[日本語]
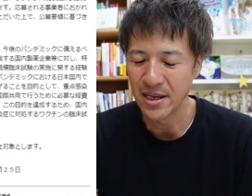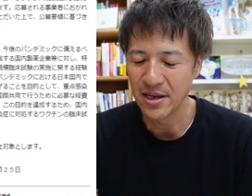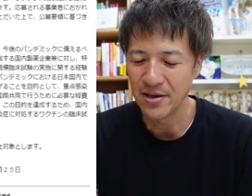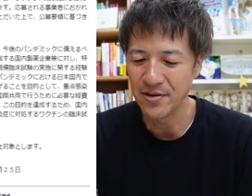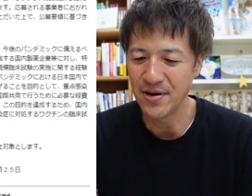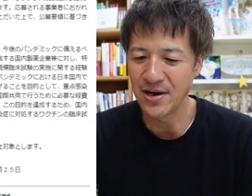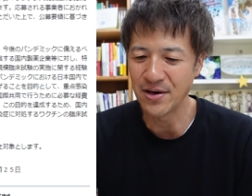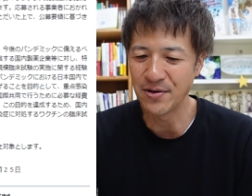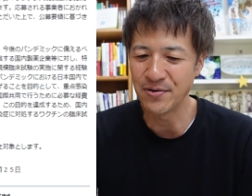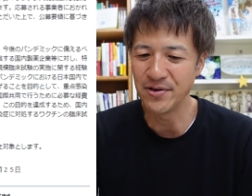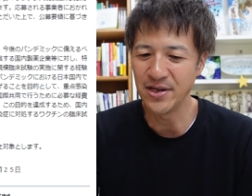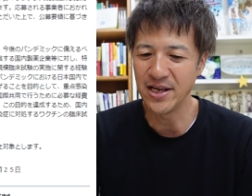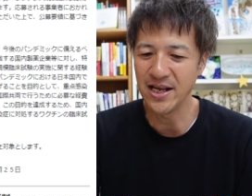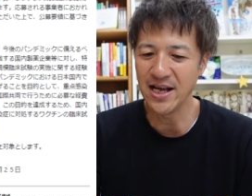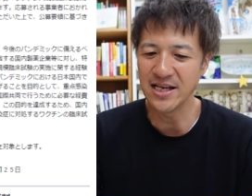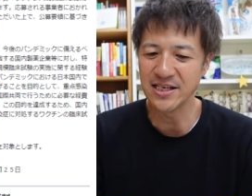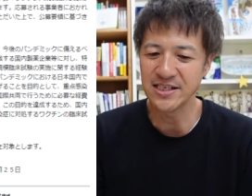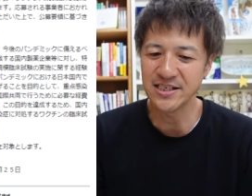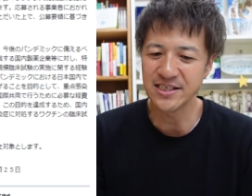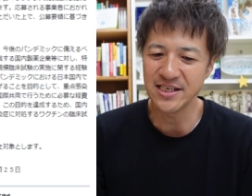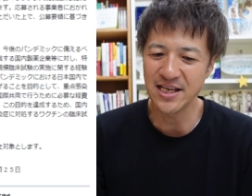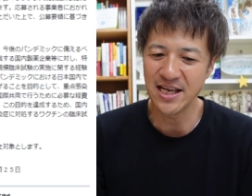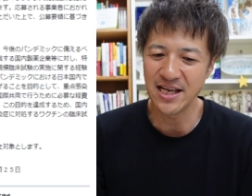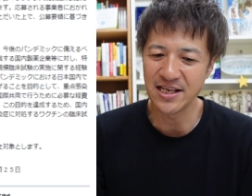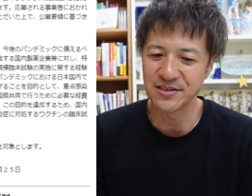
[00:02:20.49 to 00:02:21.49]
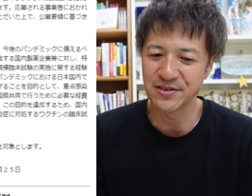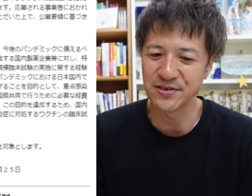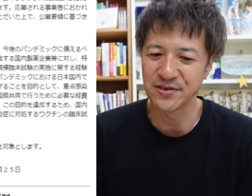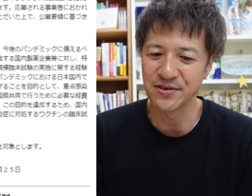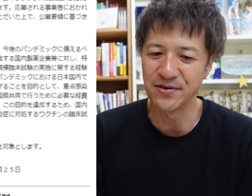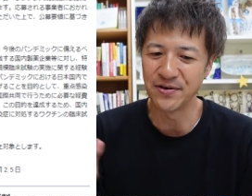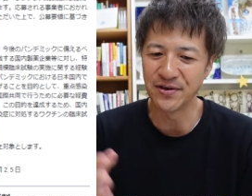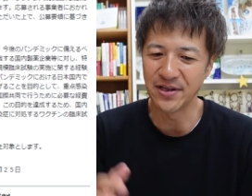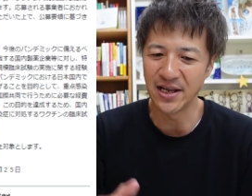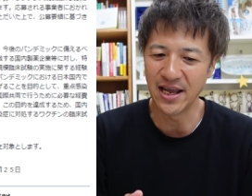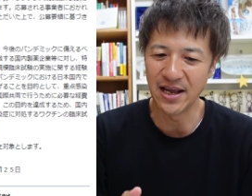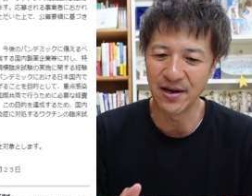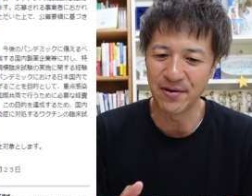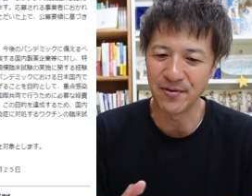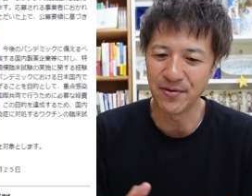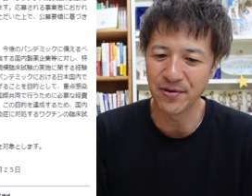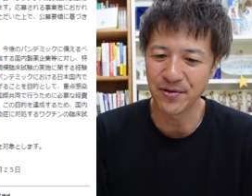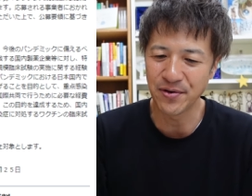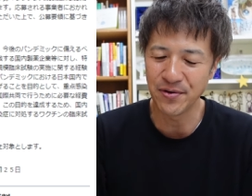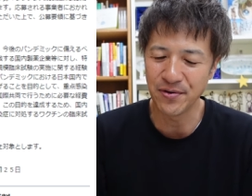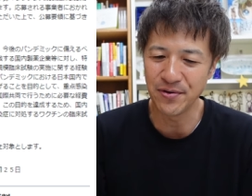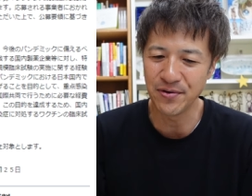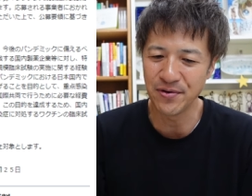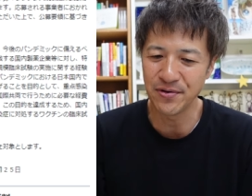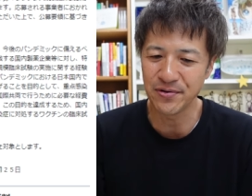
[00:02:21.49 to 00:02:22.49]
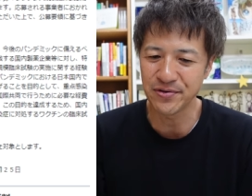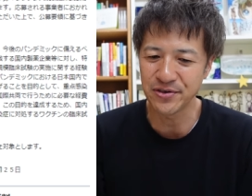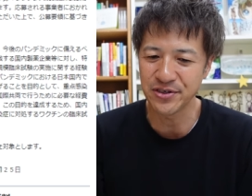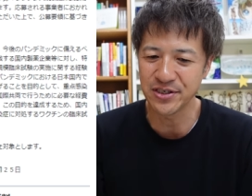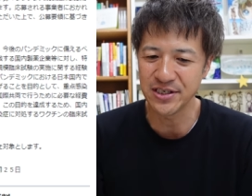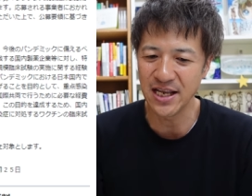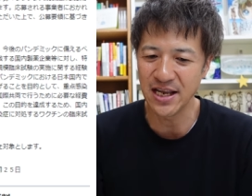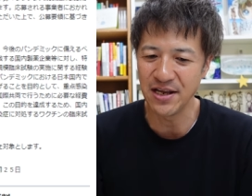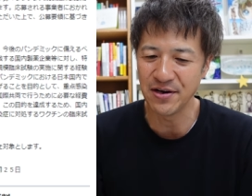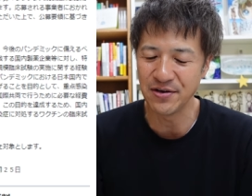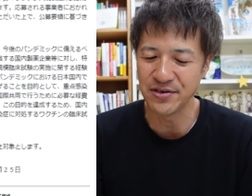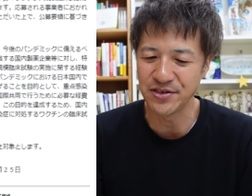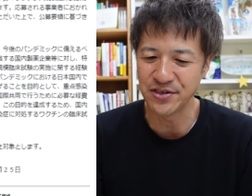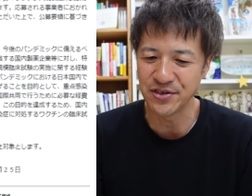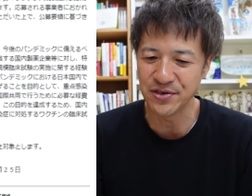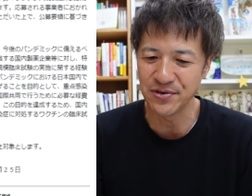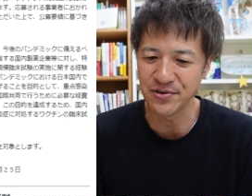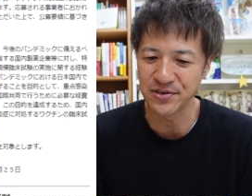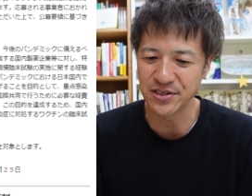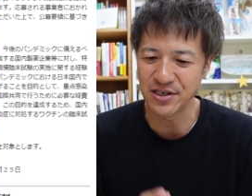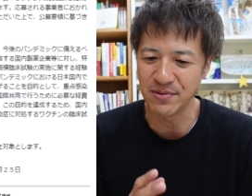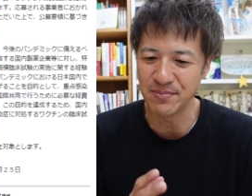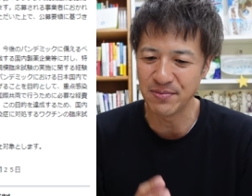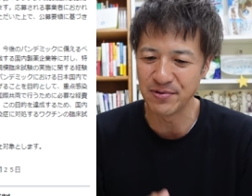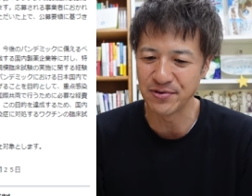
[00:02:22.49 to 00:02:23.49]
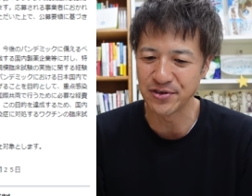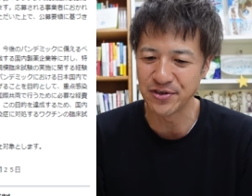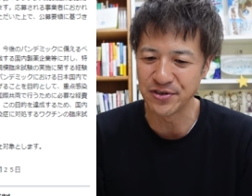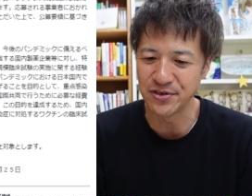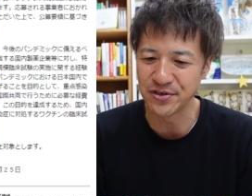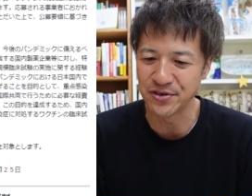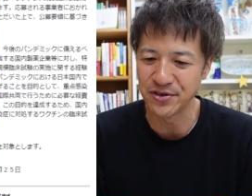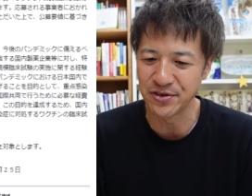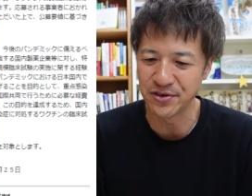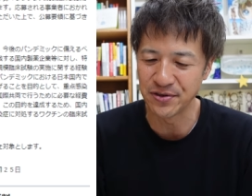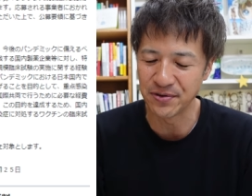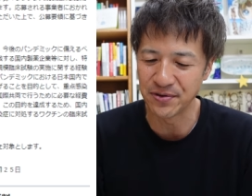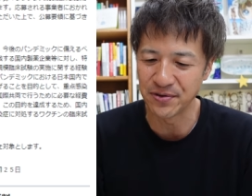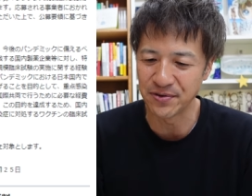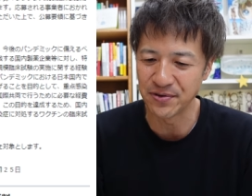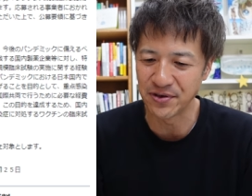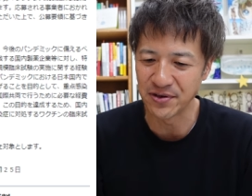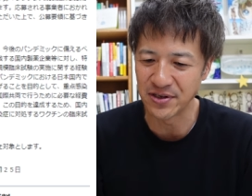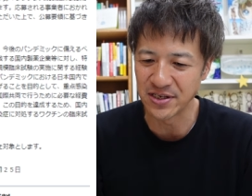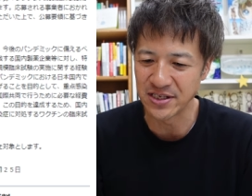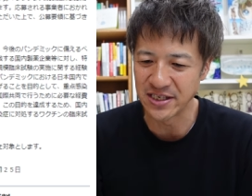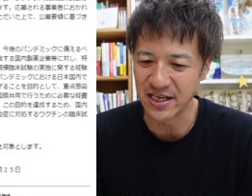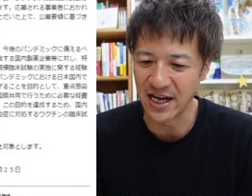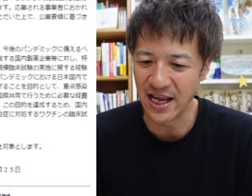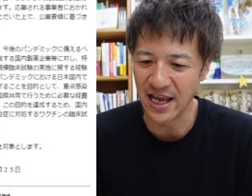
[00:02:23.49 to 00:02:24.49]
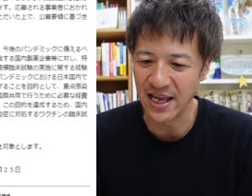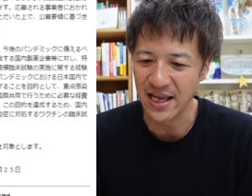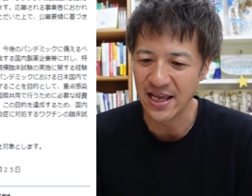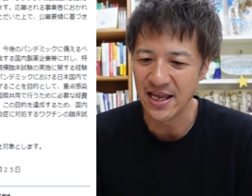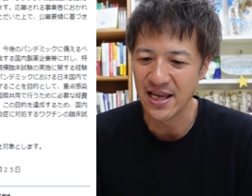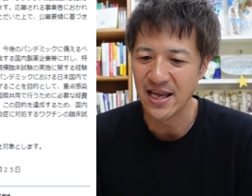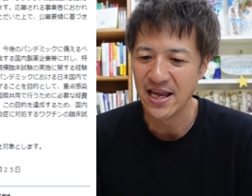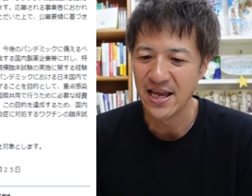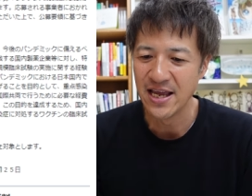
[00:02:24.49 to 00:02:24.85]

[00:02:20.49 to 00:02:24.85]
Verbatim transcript: 要は国が支援するので、これを協力している事業者を募集するということですね。